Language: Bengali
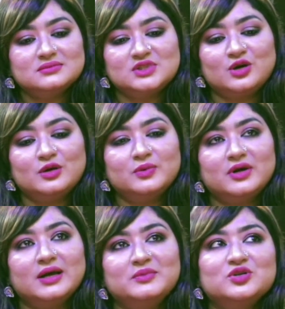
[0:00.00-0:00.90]
যাওয়ার
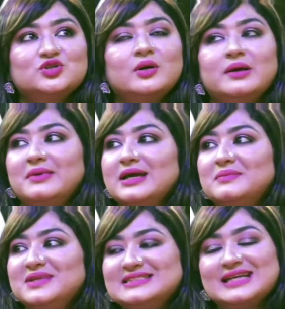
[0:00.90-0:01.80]
পরে আমি তো সবাই
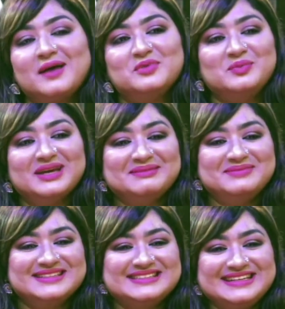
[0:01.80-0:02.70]
মেকআপ নিচ্ছি আমিও মেকআপ
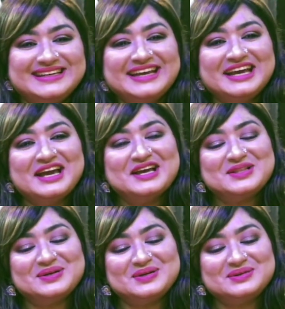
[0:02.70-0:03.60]
নিচ্ছি
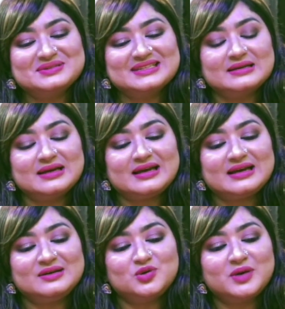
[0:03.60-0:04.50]
তো
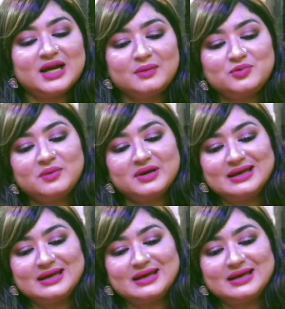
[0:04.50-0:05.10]
রোমানা আপু আমাকে